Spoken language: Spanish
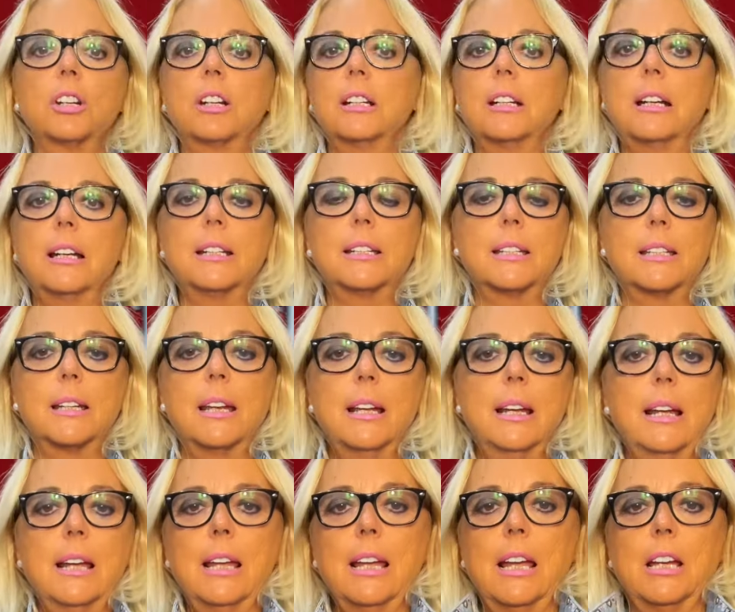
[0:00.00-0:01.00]

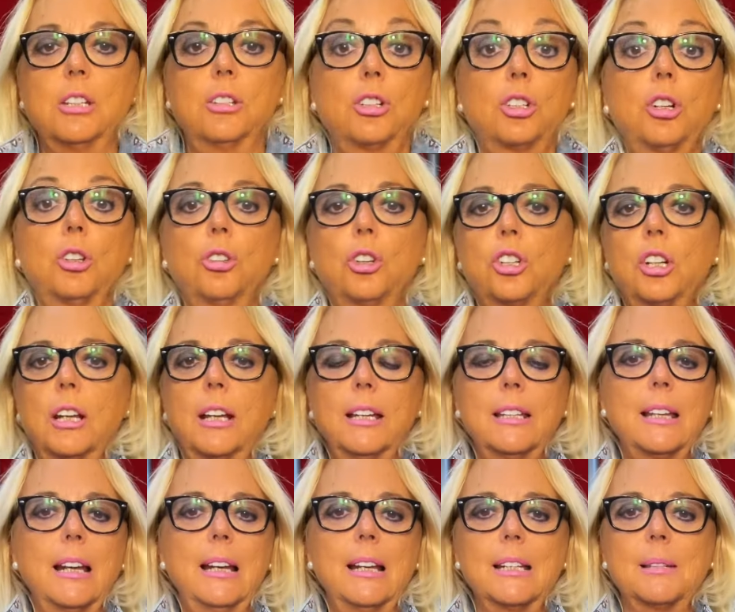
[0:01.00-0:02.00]
xl son 2
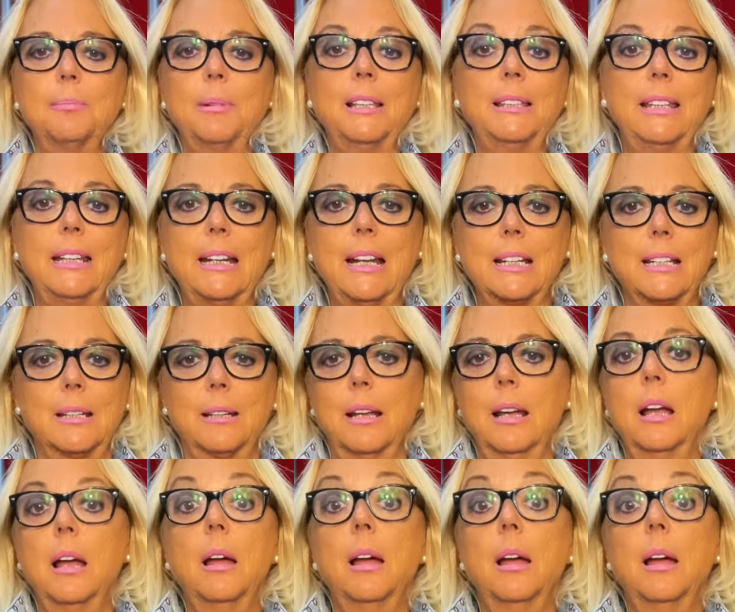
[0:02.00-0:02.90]
xl mentiras,